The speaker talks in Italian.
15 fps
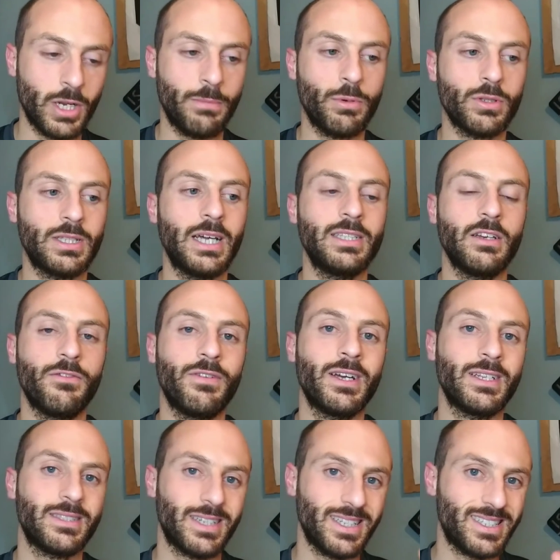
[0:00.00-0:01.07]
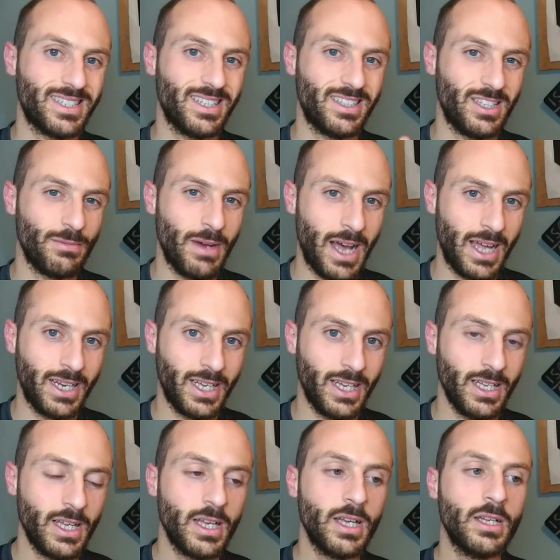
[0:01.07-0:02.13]
ci ha portati a fare tre
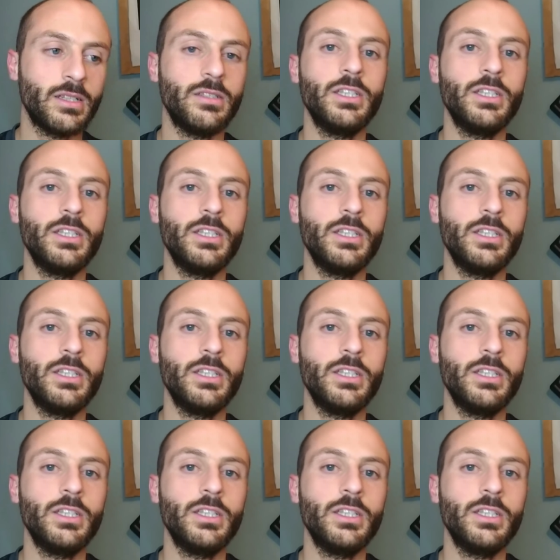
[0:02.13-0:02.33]
settimane